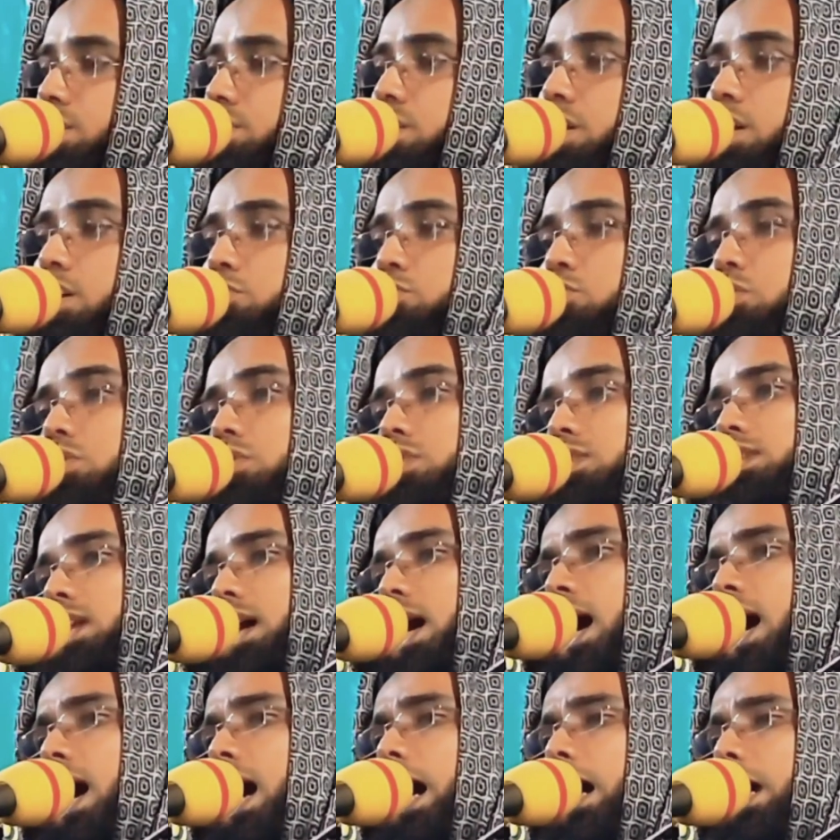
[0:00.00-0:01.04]
সেই
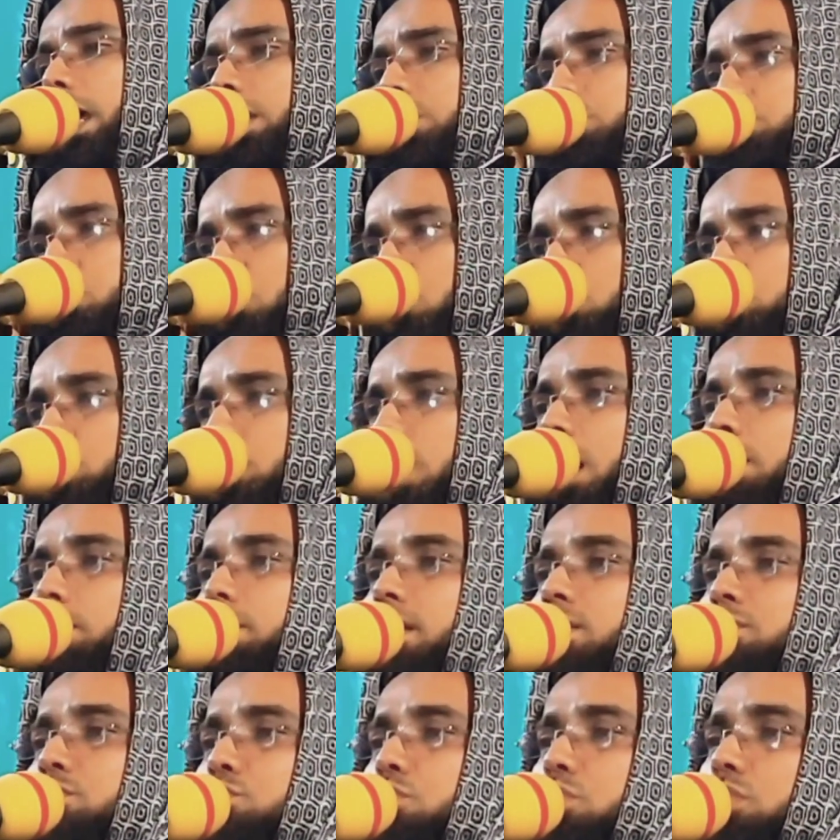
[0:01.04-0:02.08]
সত্তা এত
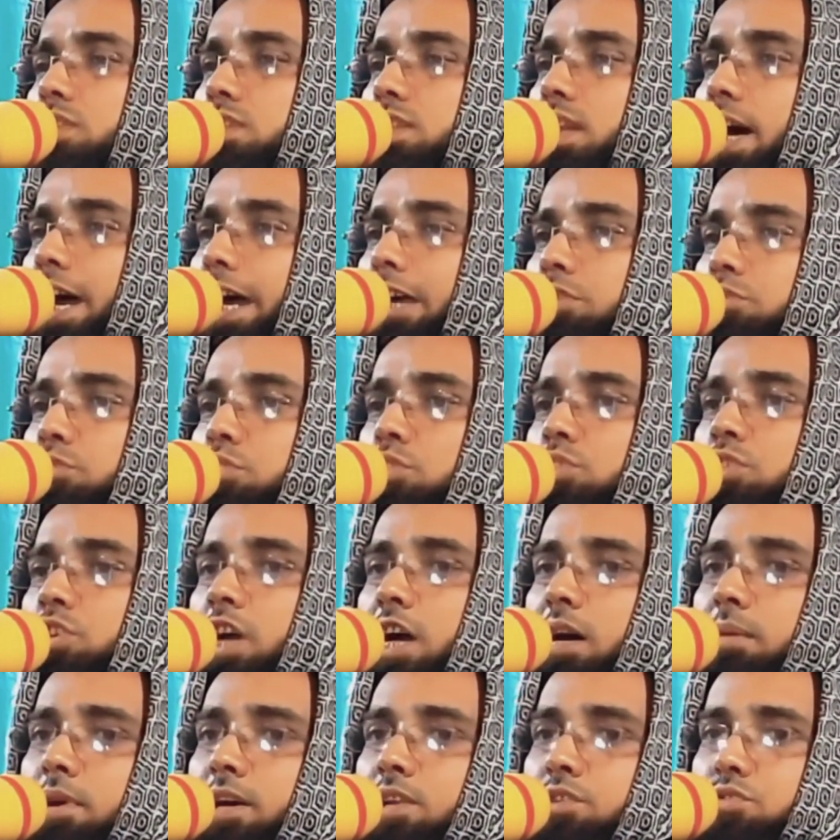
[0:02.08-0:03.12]
দয়াবান সত্তা এত
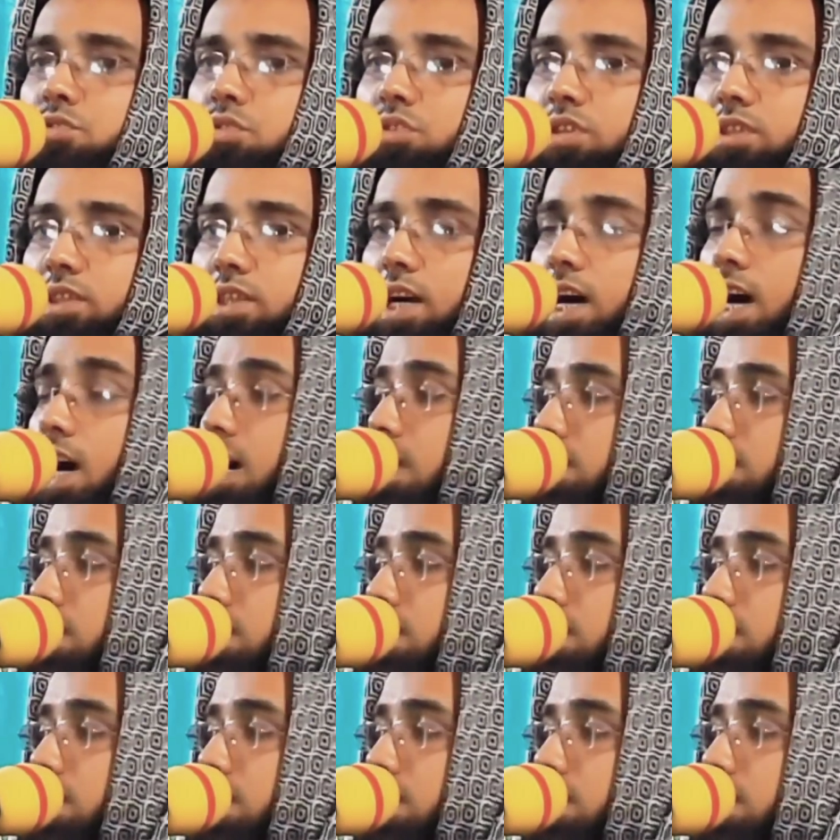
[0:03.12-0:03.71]
দয়াবান সত্তা